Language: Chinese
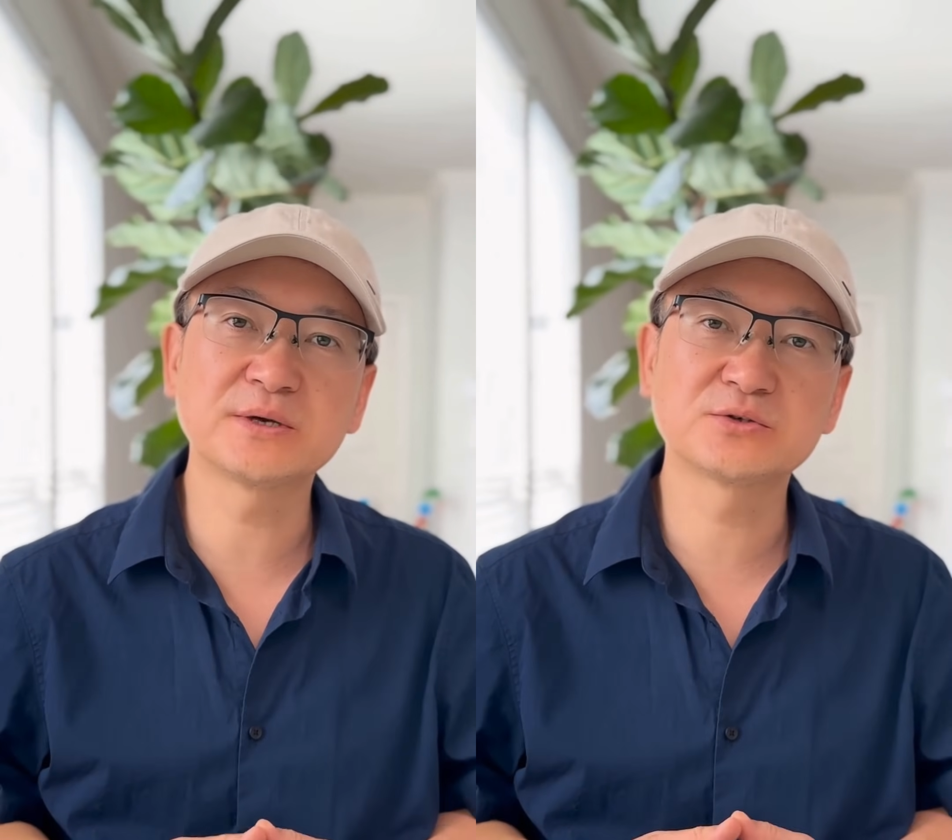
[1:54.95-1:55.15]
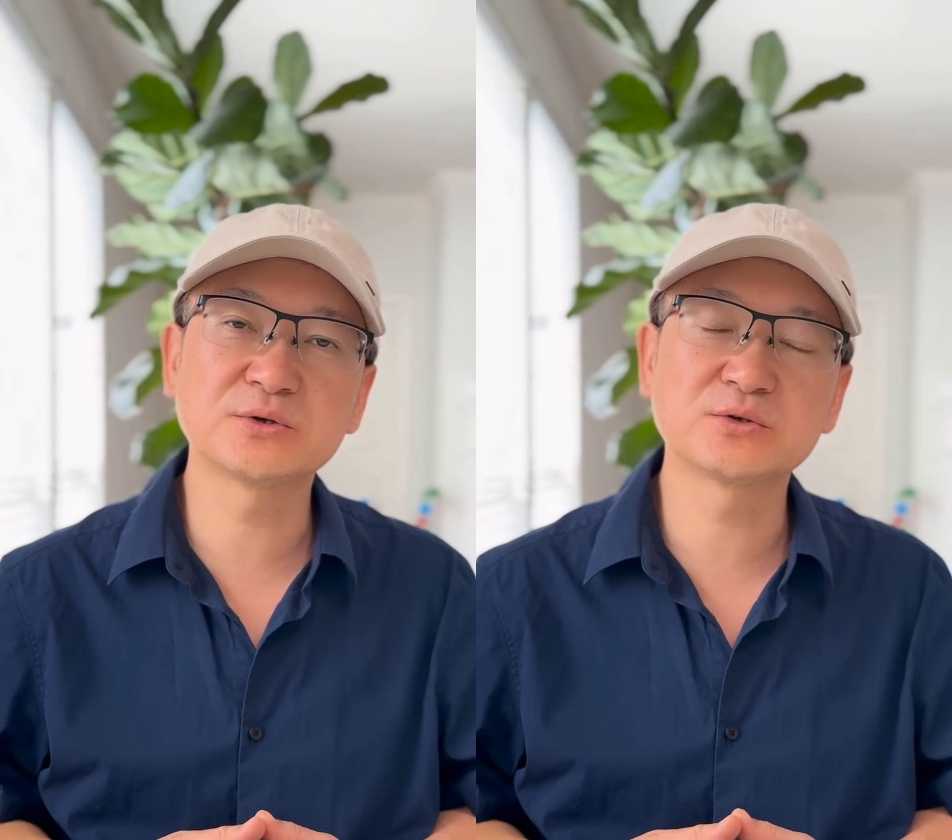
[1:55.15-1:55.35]

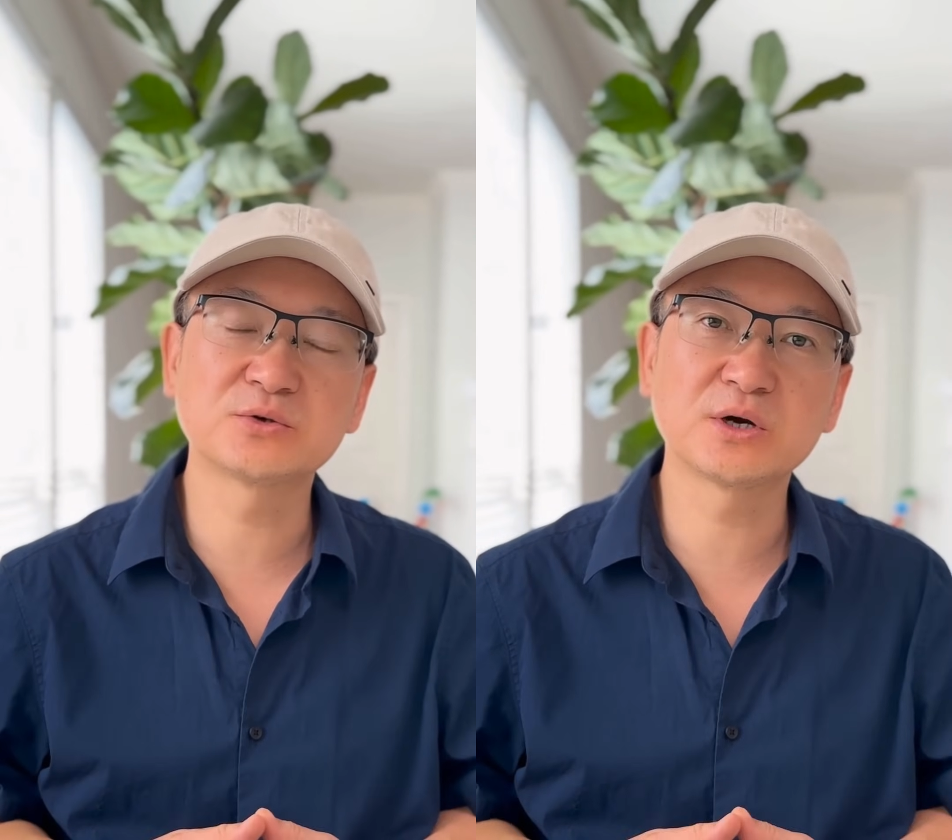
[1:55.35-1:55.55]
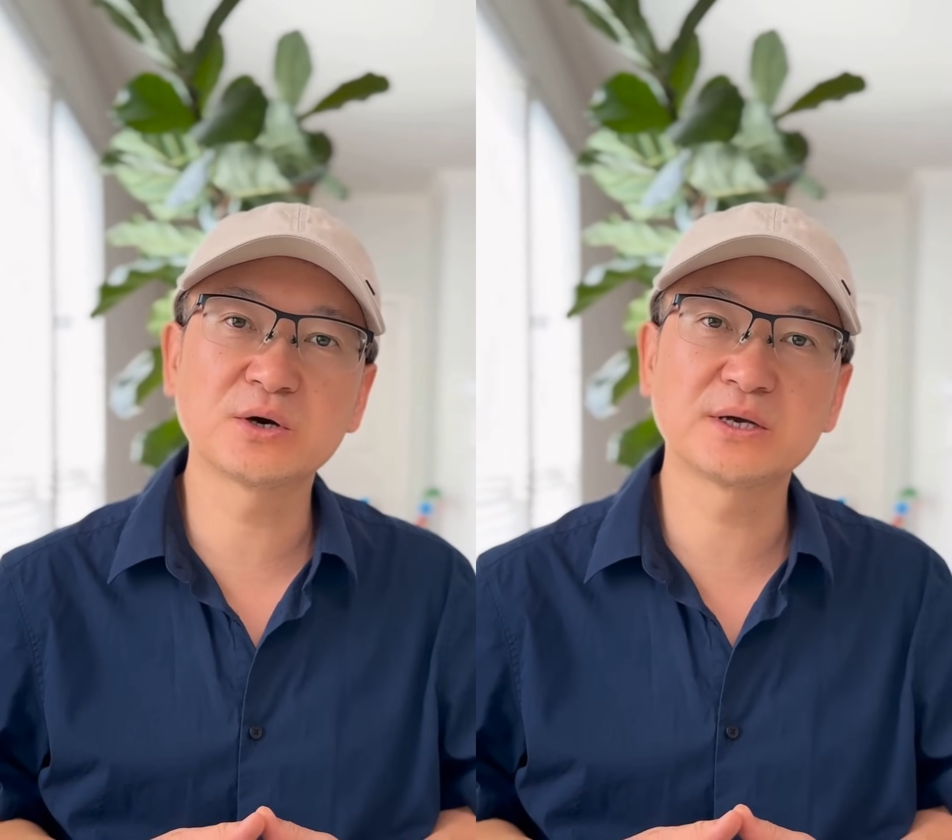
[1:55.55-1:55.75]
肪酸
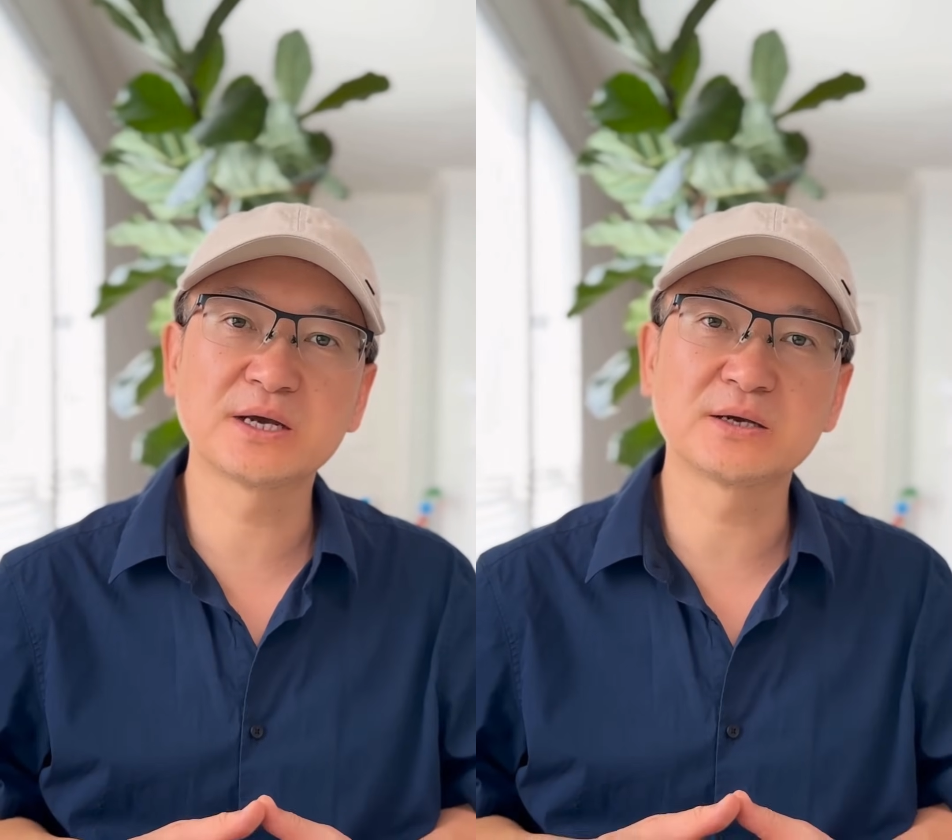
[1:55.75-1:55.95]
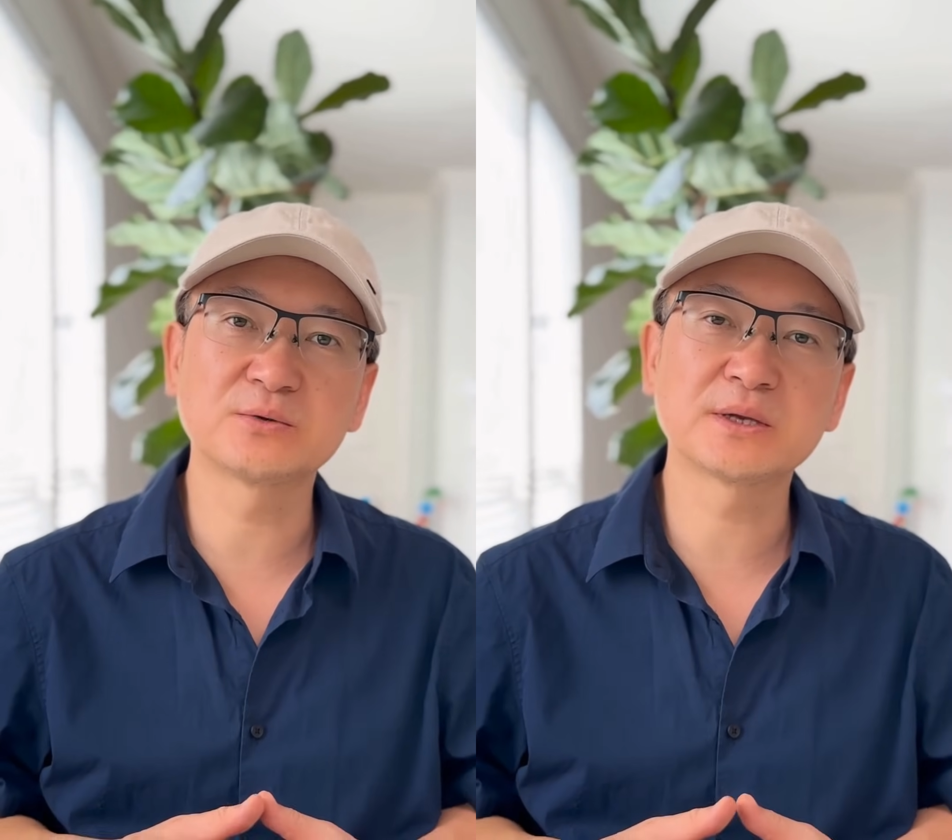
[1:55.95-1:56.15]
最好的
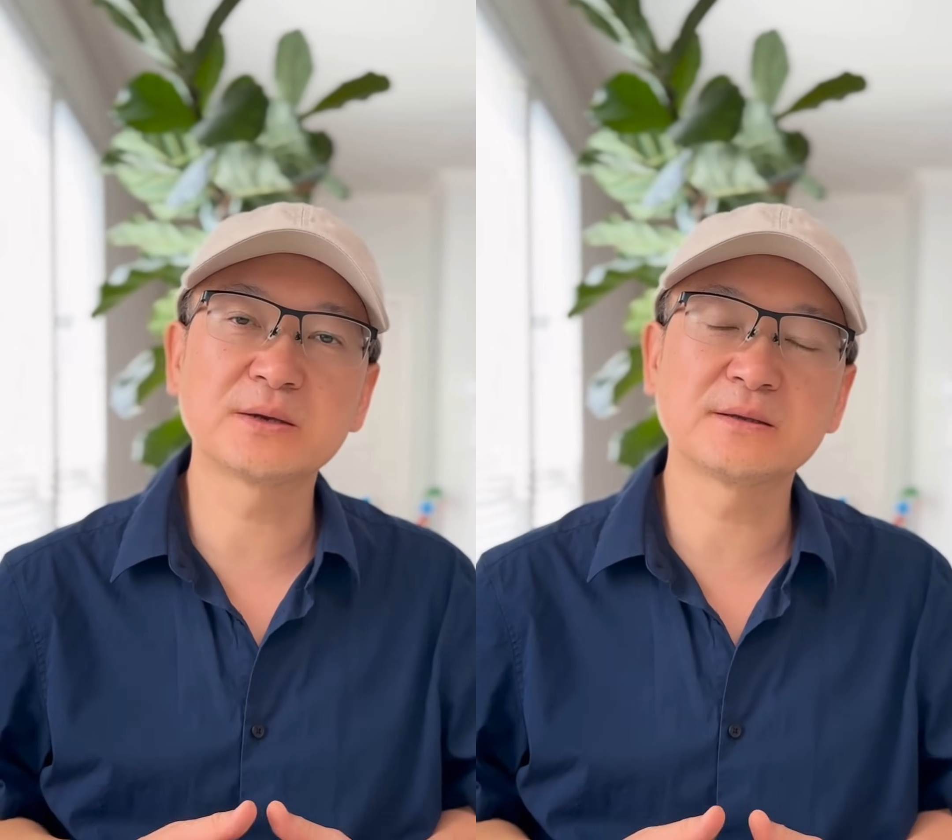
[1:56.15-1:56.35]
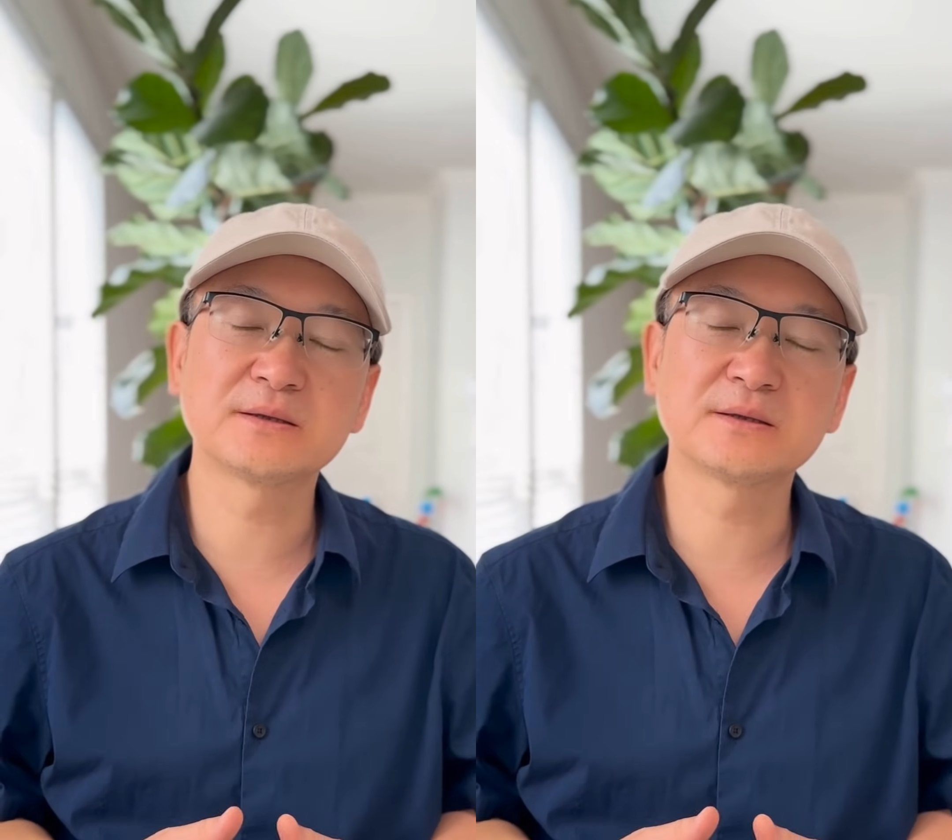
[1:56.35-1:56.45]
来源。